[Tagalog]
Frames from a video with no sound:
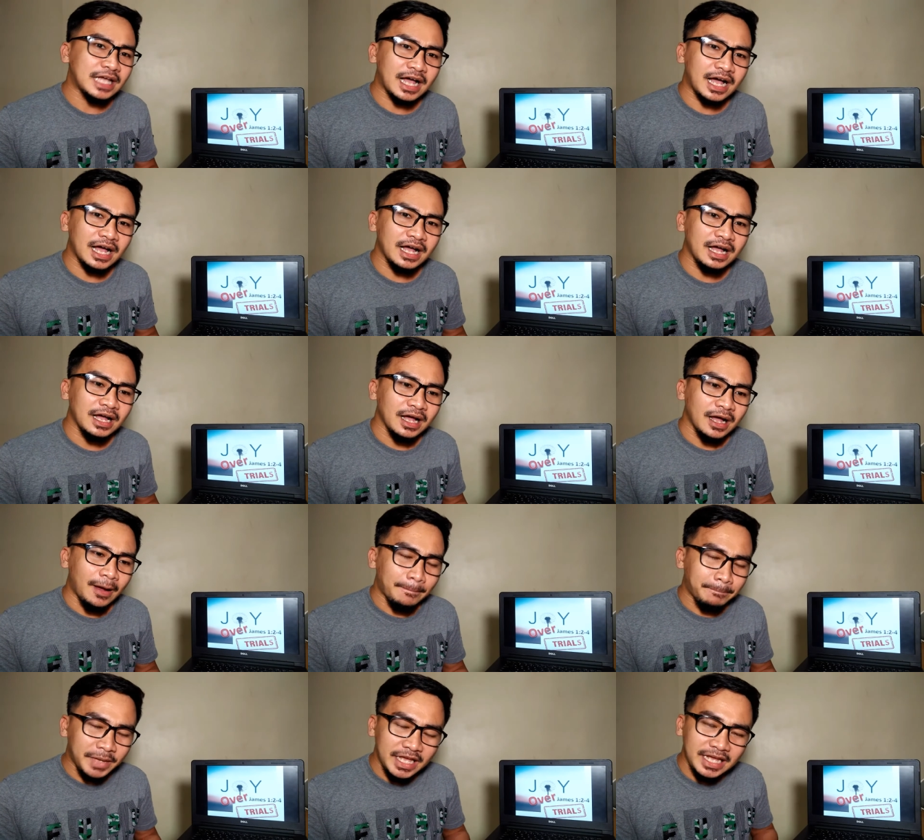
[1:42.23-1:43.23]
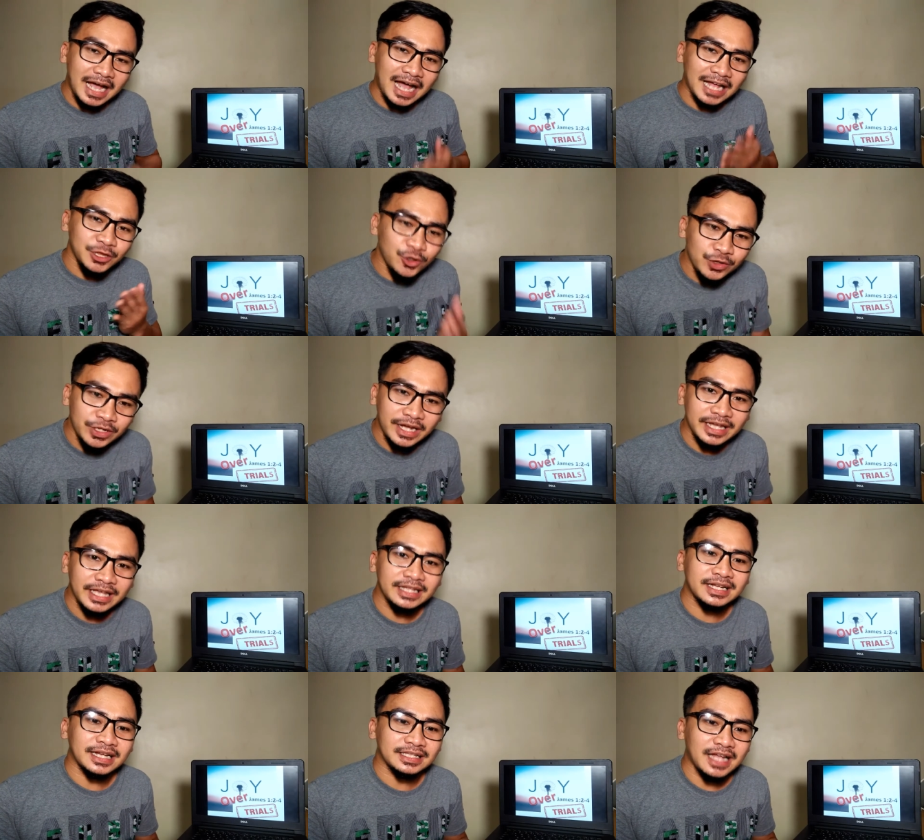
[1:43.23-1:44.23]
nga pigado na
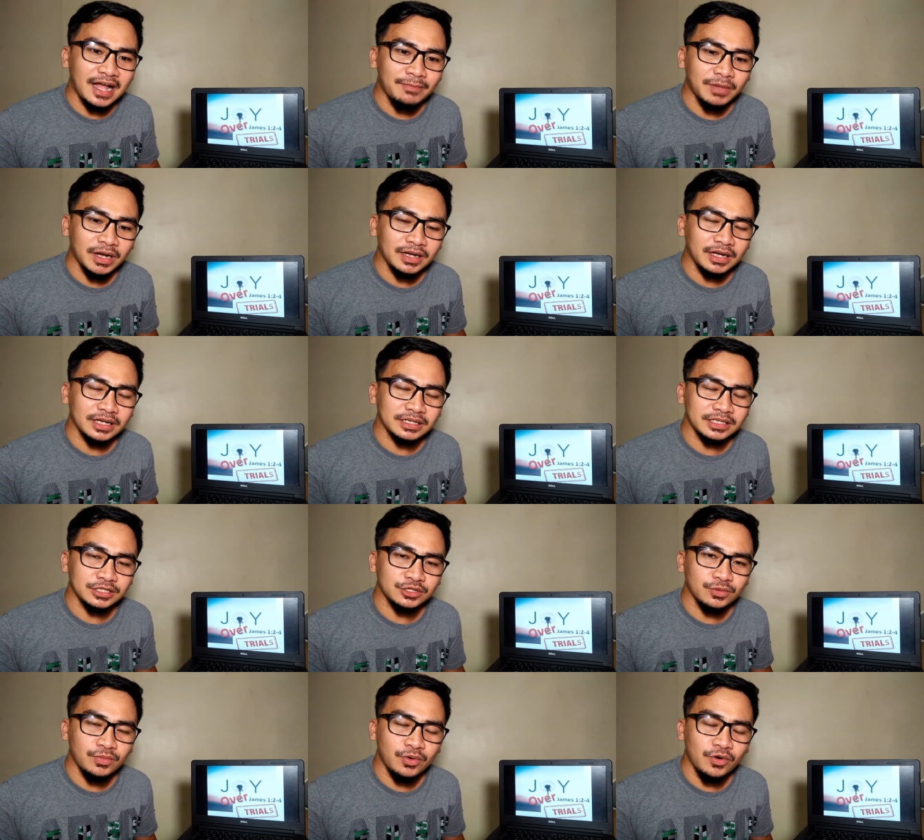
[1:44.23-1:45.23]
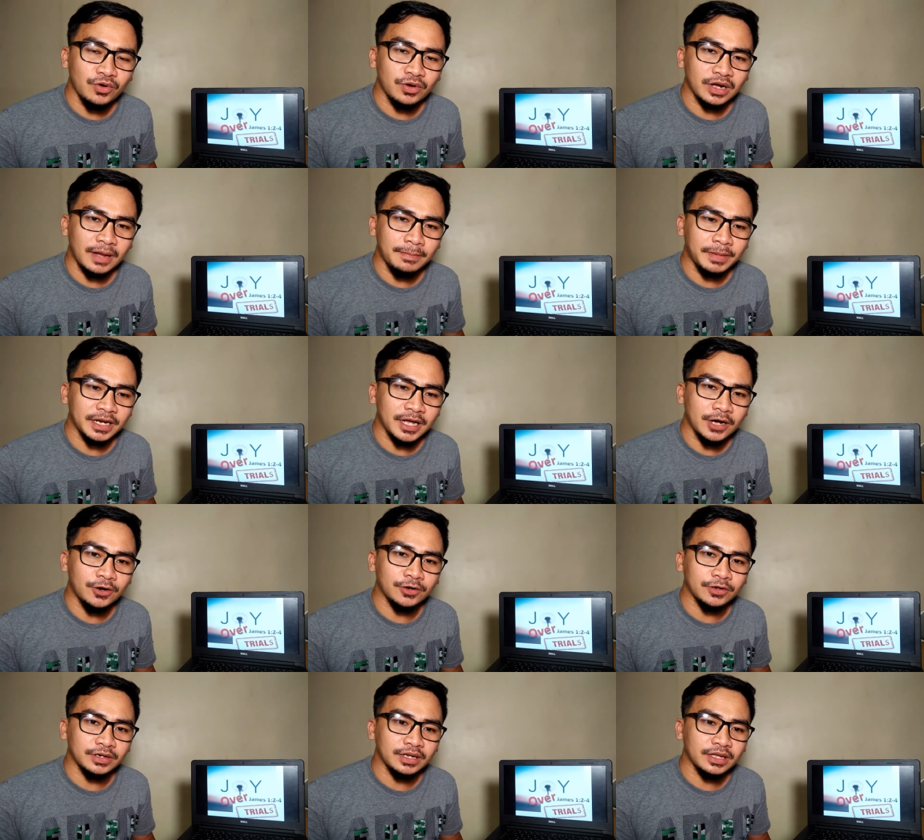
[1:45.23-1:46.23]
katama sa subong nga
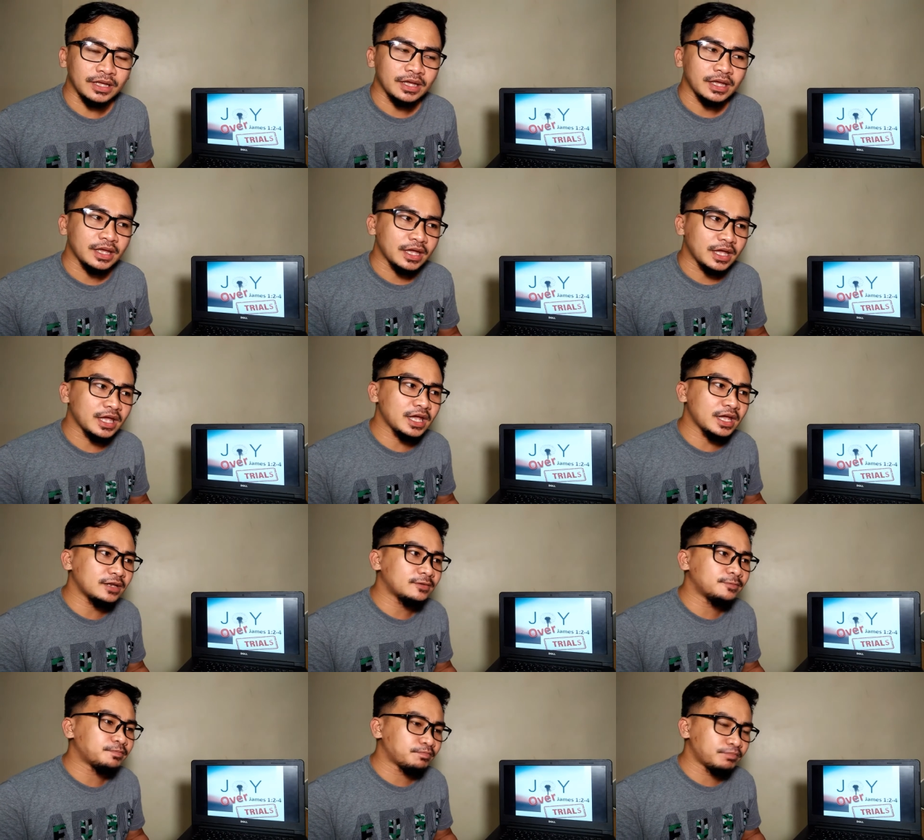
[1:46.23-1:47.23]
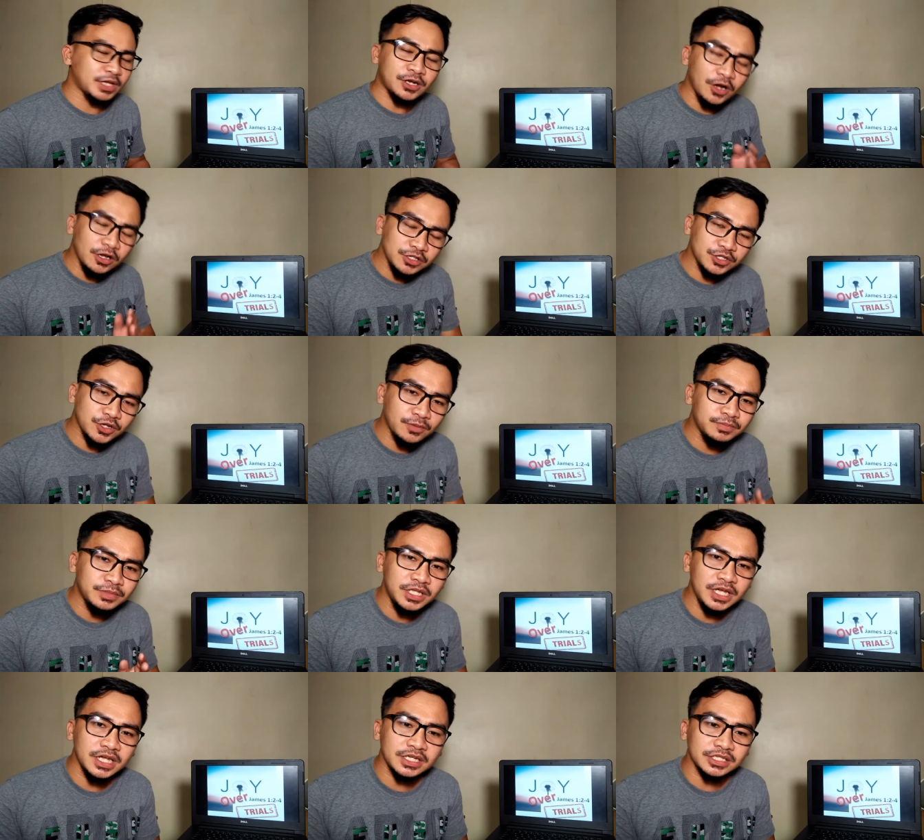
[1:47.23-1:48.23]
panahon and because
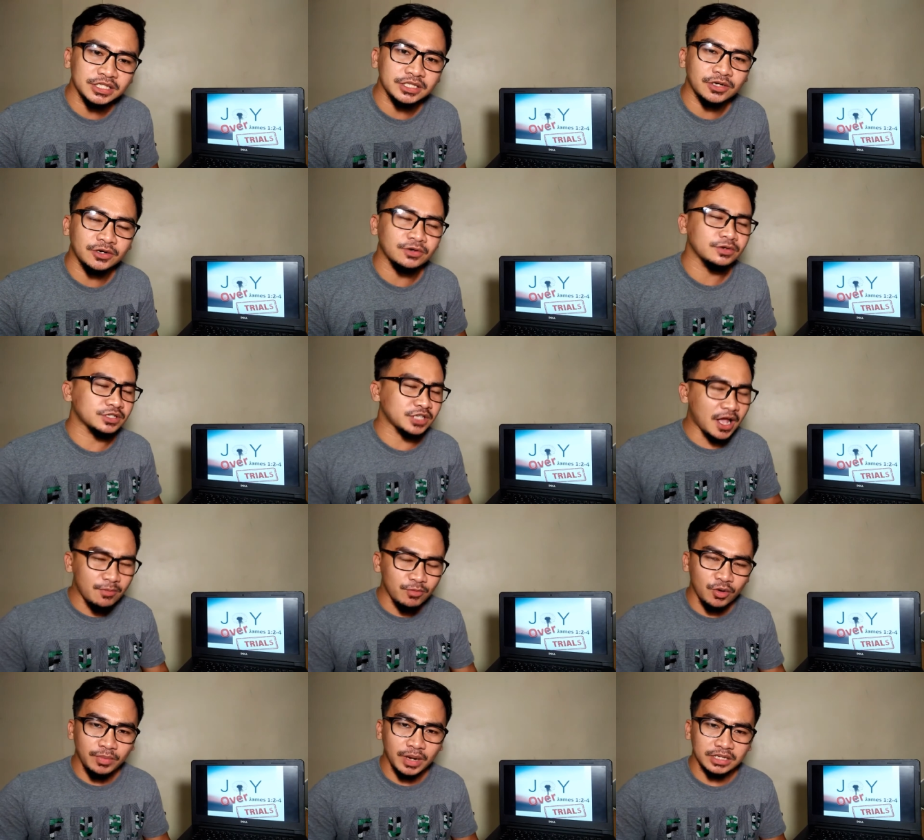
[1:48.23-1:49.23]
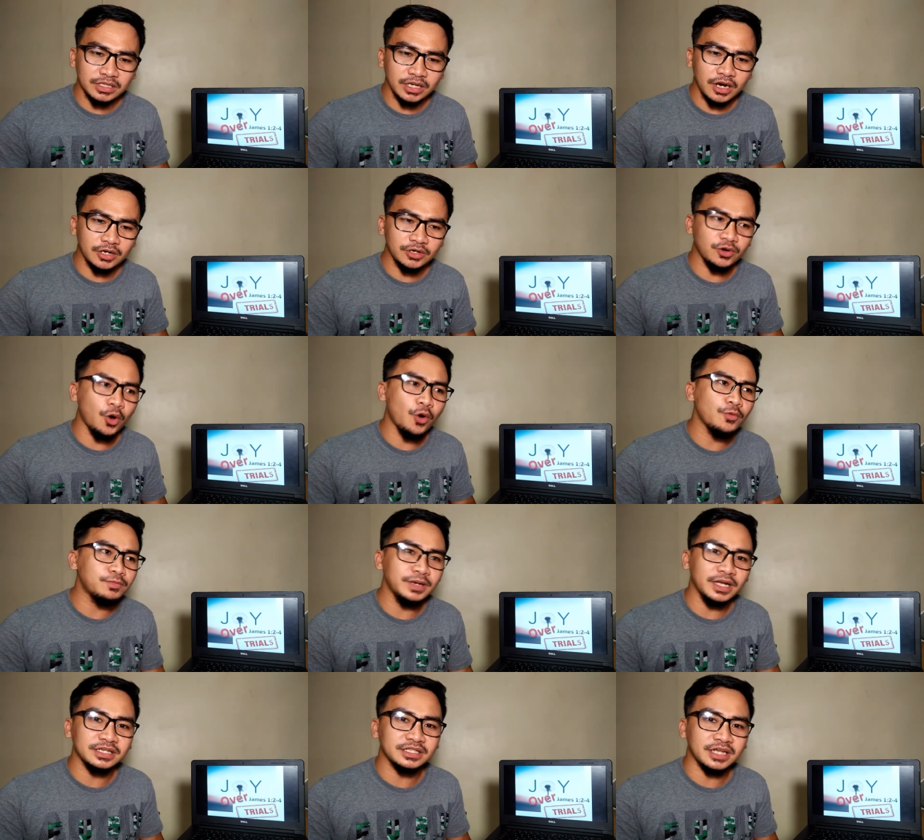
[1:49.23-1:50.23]
of this no some of us are
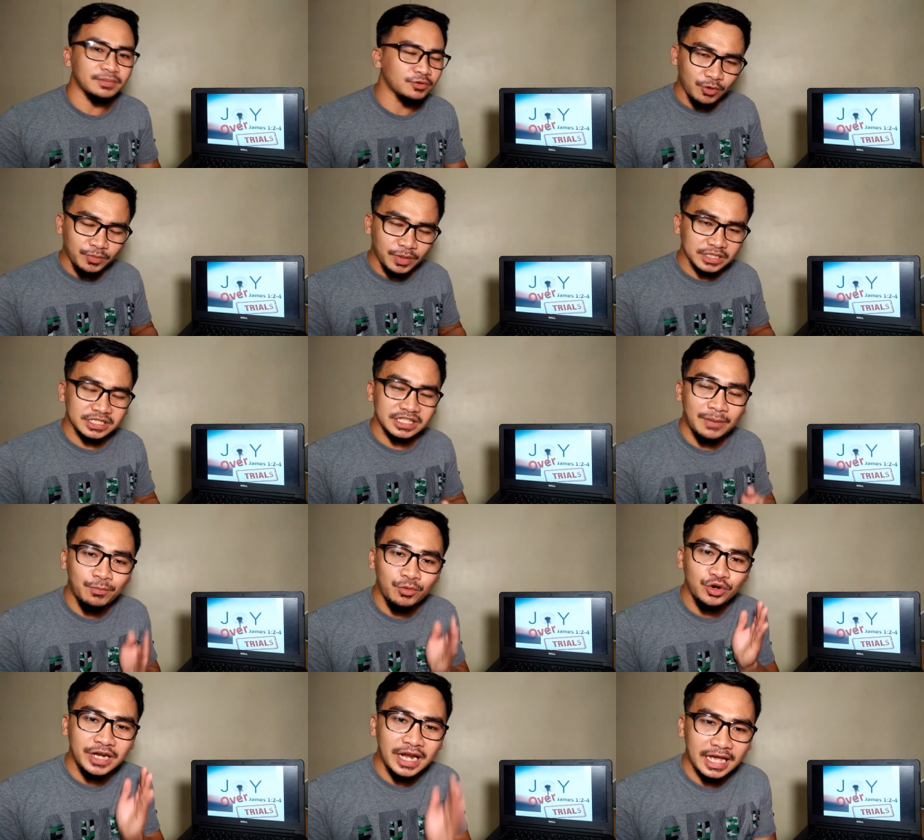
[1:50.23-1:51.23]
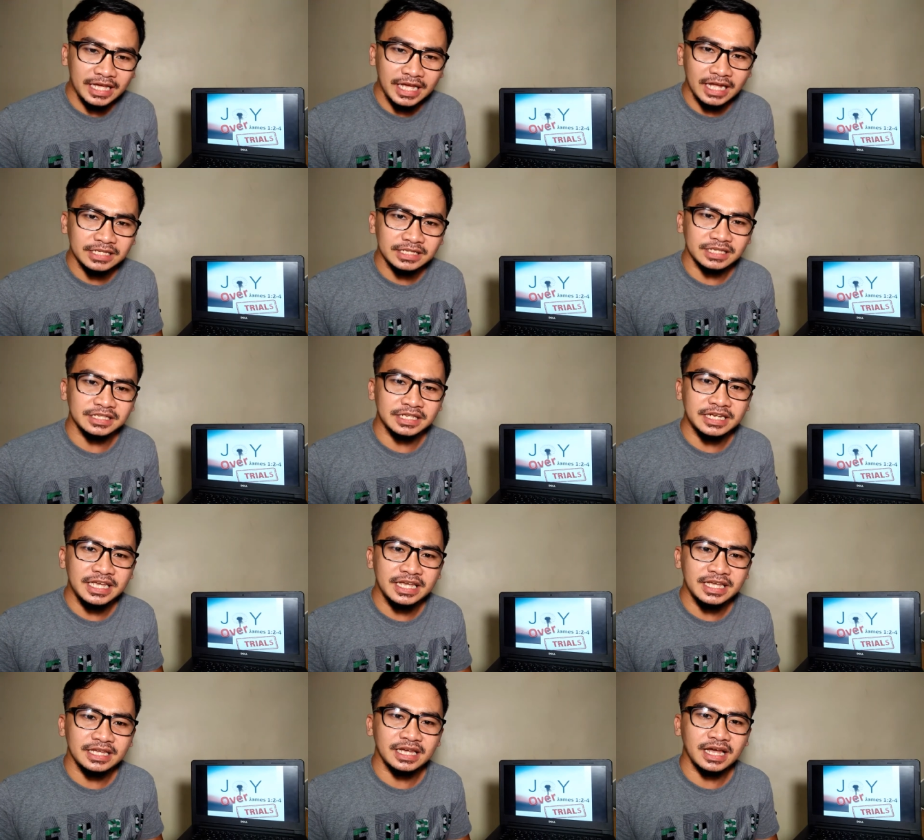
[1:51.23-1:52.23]
hopeless some of us nabudlayan sa
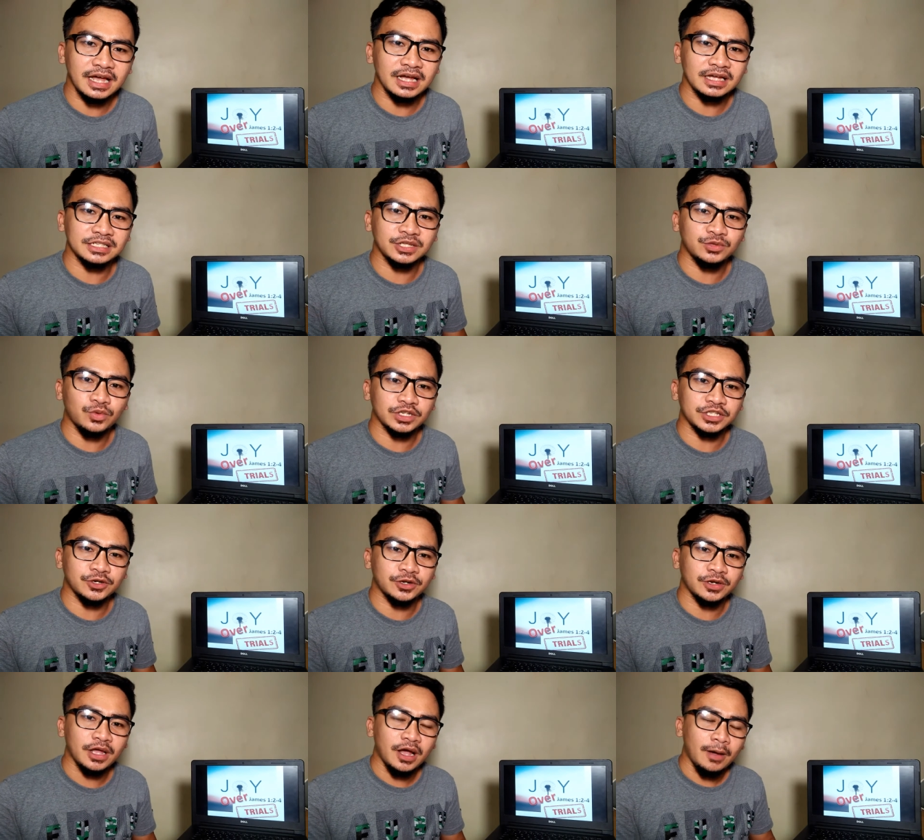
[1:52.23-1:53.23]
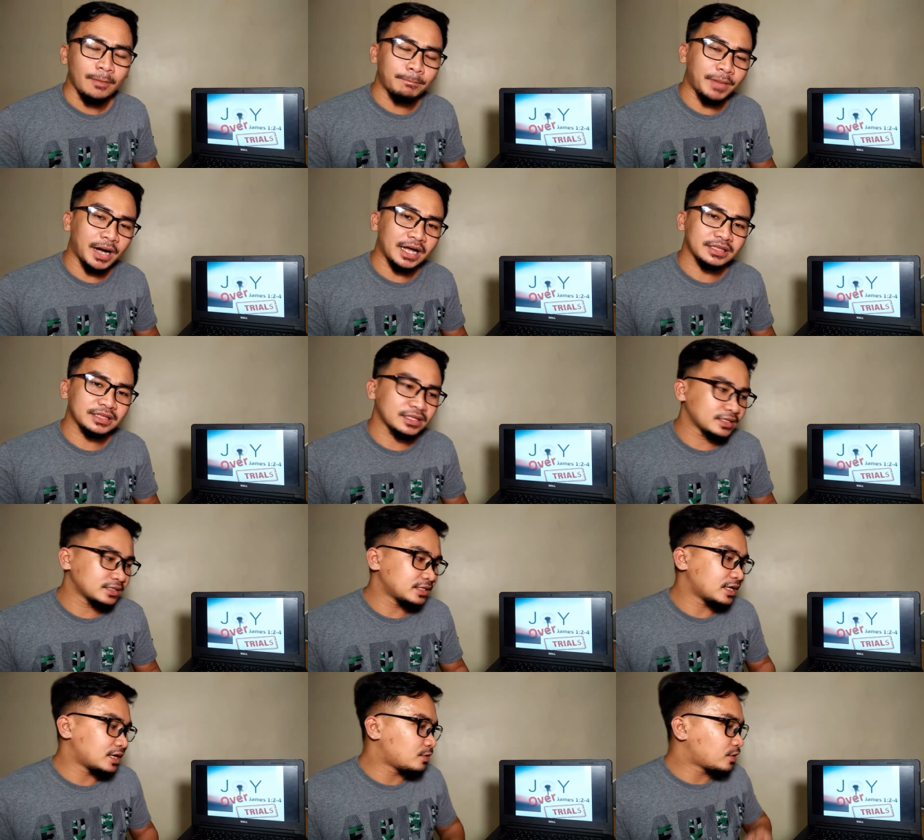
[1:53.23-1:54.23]
sini nga sitwasyon
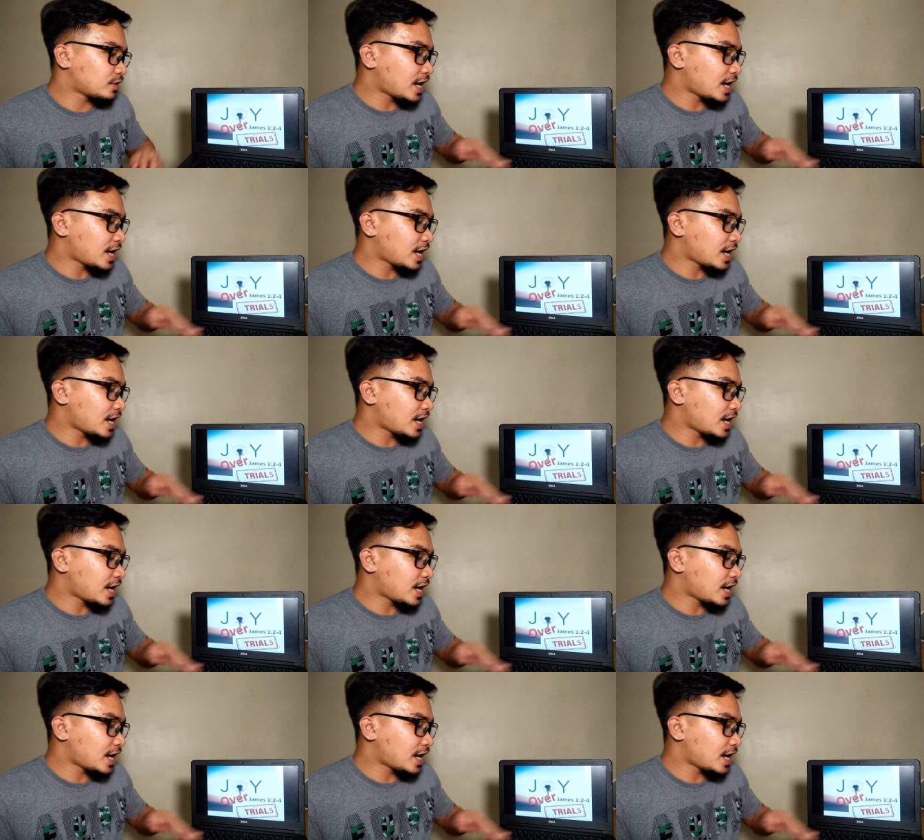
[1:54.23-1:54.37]
But the